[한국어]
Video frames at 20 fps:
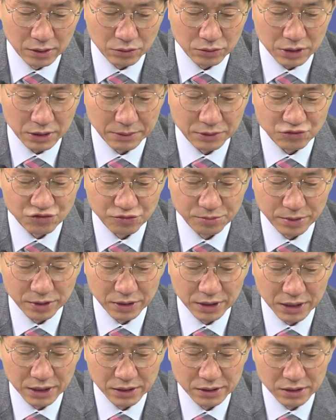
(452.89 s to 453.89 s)
그 다음에
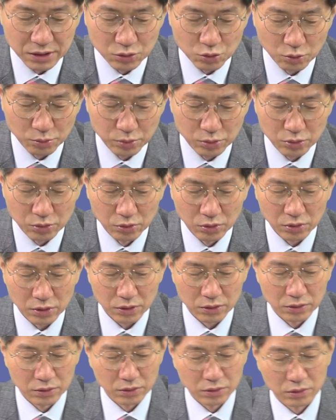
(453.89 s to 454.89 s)
주변에 이제 도보로
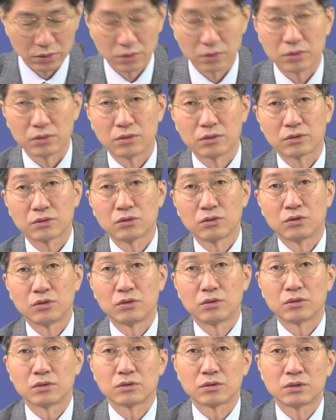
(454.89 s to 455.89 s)
어,
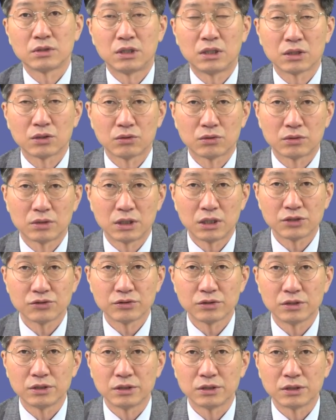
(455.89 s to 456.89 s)
또 등하교를 할
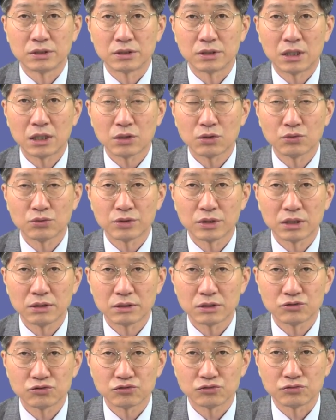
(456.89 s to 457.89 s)
수 있는
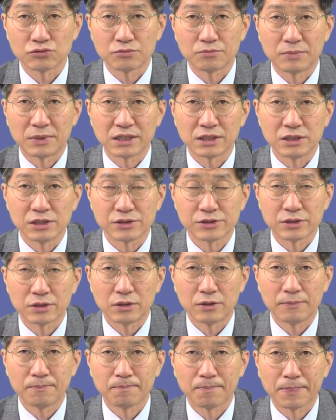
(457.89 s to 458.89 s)
학교들이 쭉 많이
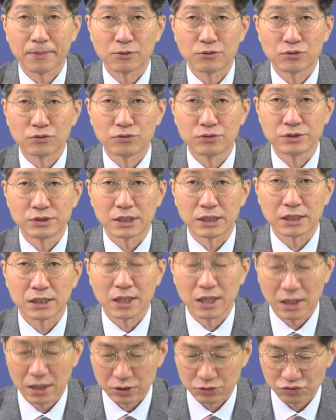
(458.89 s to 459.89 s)
있어요. 그리고 이제
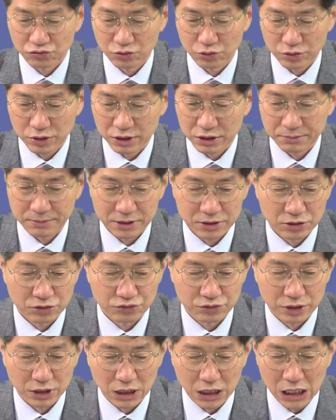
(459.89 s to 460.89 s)
대학 수요까지
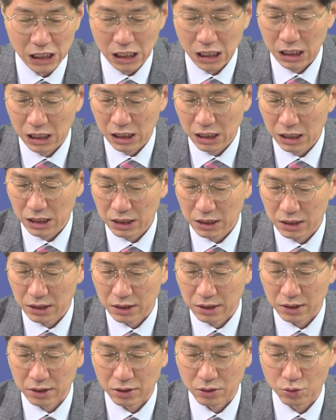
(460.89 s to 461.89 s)
받쳐주니까,
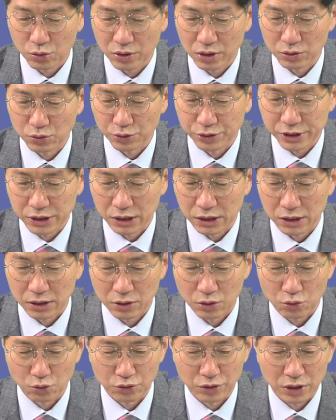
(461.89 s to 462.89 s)
예, 효의 도시,
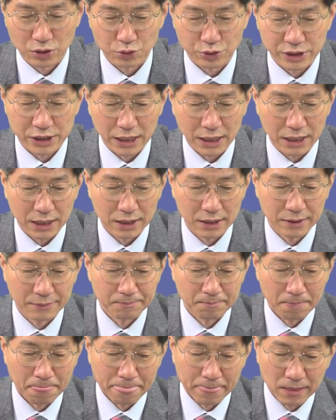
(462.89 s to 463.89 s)
교육의 도시다.
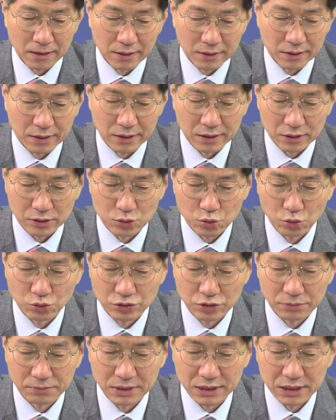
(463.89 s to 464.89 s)
예,
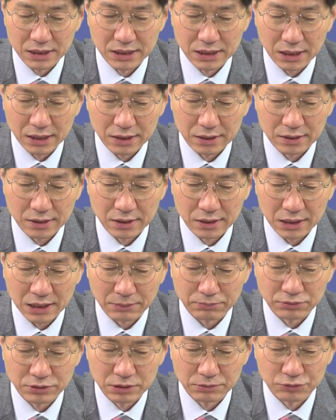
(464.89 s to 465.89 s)
좋은 점만 있냐? 아,
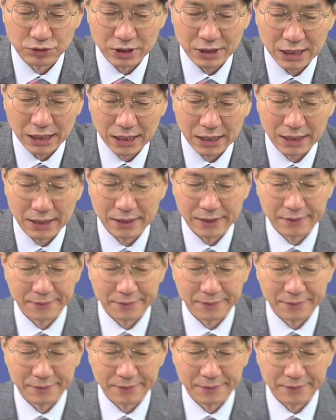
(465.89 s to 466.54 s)
나쁜 점도 있다.